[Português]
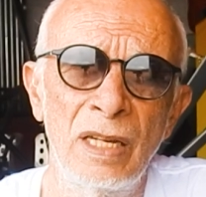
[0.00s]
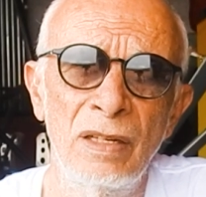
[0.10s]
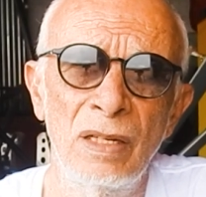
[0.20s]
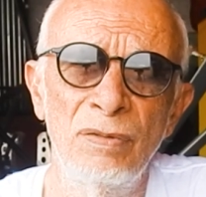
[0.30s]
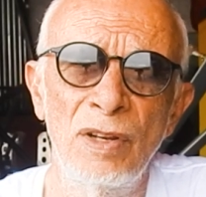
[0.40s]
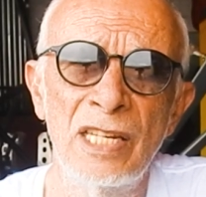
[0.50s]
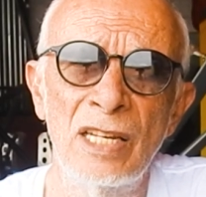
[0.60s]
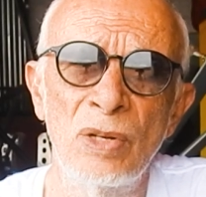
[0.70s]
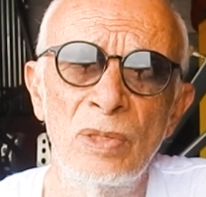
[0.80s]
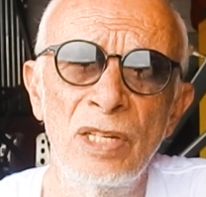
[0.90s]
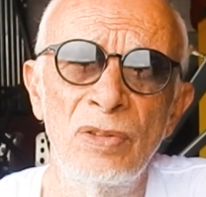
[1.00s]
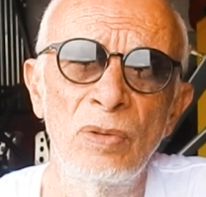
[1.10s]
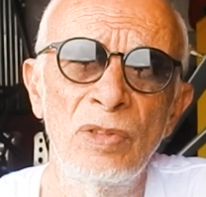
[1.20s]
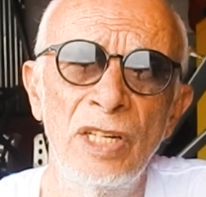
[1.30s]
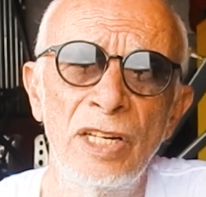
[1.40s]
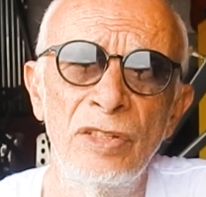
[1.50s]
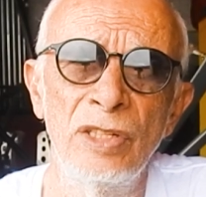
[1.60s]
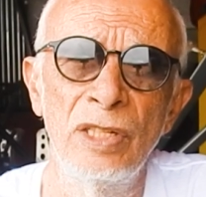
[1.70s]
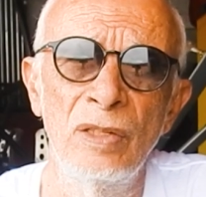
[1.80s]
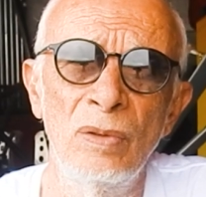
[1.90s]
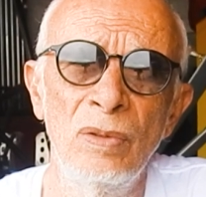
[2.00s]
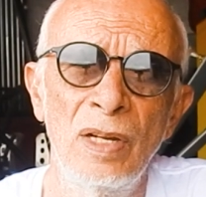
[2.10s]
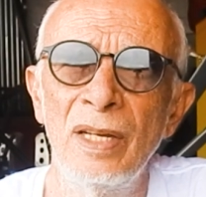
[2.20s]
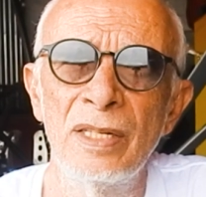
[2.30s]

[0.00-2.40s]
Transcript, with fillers: Tem que fazer as coisas tudo direitinho.